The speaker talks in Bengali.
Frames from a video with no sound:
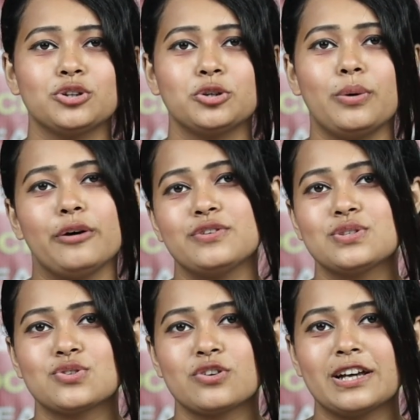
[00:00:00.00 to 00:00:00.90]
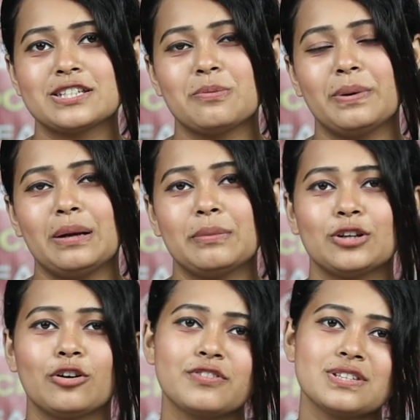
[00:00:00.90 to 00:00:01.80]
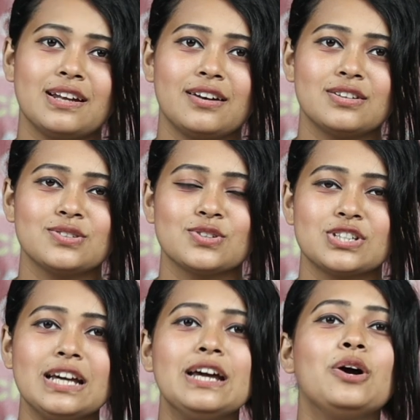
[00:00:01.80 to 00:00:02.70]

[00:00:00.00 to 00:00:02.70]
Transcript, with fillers: অথবা অফিসেও চলে আসতে পারেন আমাদের অফিসের অ্যাড্রেস হচ্ছে